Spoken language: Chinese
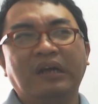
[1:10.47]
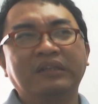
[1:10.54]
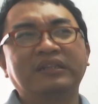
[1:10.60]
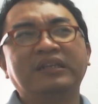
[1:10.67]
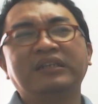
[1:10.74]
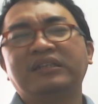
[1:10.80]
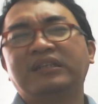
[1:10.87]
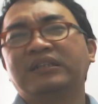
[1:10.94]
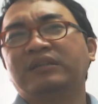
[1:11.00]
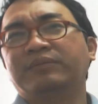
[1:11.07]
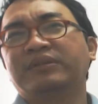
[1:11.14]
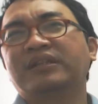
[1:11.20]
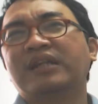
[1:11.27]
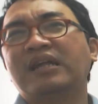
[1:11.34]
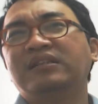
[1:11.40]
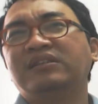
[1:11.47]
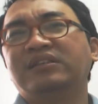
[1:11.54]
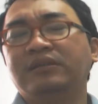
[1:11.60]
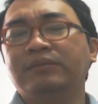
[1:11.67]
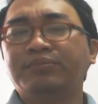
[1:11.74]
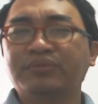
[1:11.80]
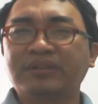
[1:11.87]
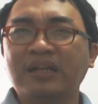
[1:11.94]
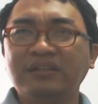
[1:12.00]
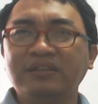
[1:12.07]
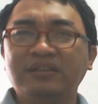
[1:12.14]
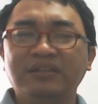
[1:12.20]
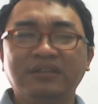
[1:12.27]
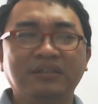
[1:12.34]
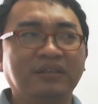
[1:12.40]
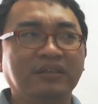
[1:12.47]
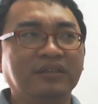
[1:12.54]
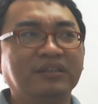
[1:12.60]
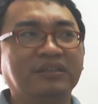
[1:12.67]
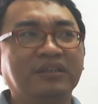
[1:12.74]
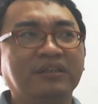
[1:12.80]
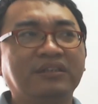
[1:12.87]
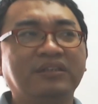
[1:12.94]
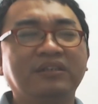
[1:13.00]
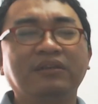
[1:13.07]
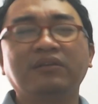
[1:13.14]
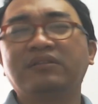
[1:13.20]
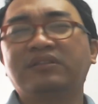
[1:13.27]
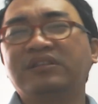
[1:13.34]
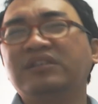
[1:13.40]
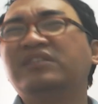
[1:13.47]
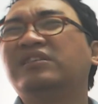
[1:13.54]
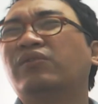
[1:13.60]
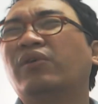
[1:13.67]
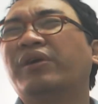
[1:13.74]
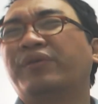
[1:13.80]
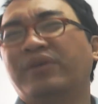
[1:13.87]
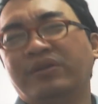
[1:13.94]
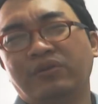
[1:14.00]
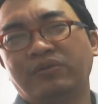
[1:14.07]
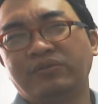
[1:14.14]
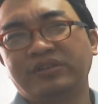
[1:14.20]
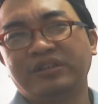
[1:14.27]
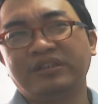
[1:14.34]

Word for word: 这一些什么三奇不三奇的一些奇奇奇怪怪的东西、